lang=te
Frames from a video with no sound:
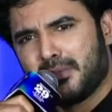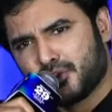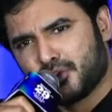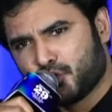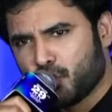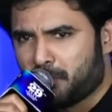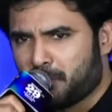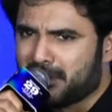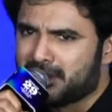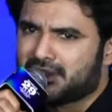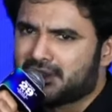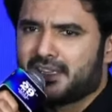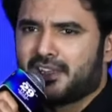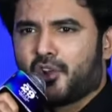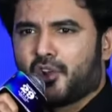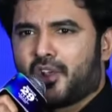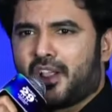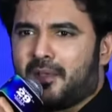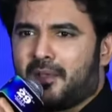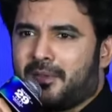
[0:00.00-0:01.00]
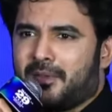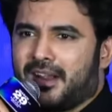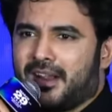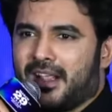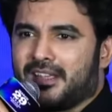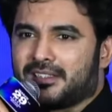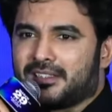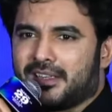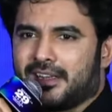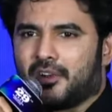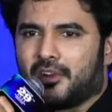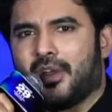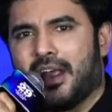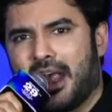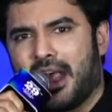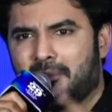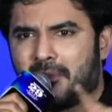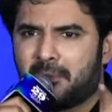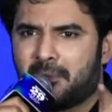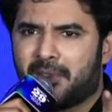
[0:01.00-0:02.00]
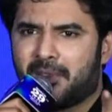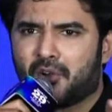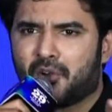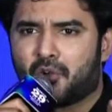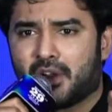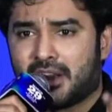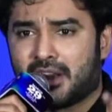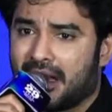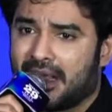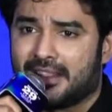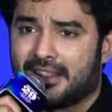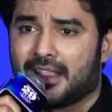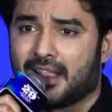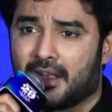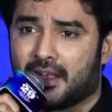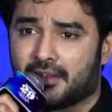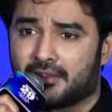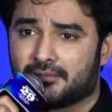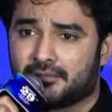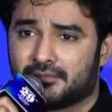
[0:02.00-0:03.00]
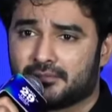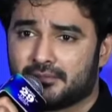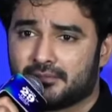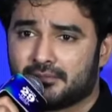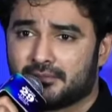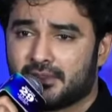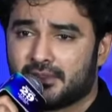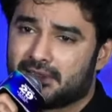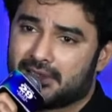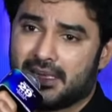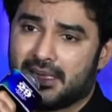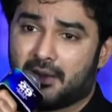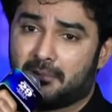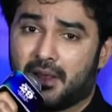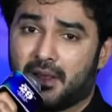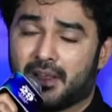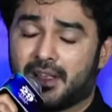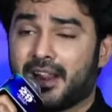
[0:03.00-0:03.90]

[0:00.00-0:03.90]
మీ సూపర్ సీనియర్ ఒక ఆమెను కలిసి నేను ఆమె పేరు కూడా రాధిక చాలా